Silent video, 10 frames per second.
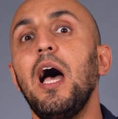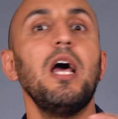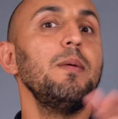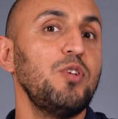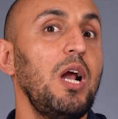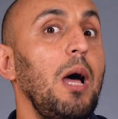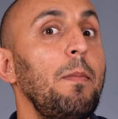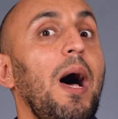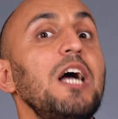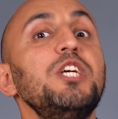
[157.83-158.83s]
انا
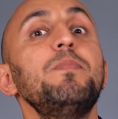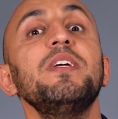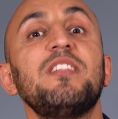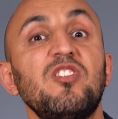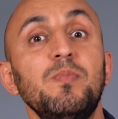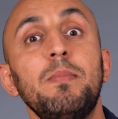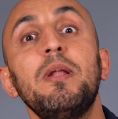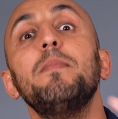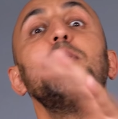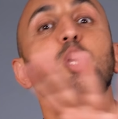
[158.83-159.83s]
بصراحه عاجبني تصميم
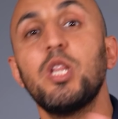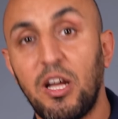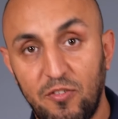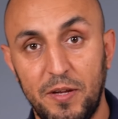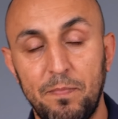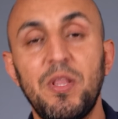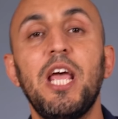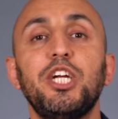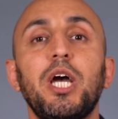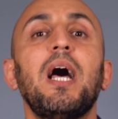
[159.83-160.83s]
اللي بده يطلع فيه
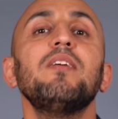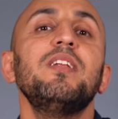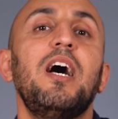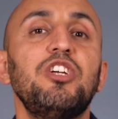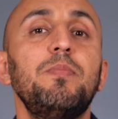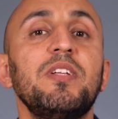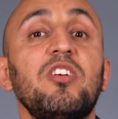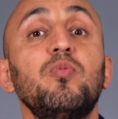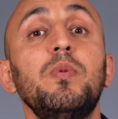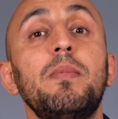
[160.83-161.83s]
ليش انا اصلا عجبني
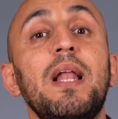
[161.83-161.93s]
تصميم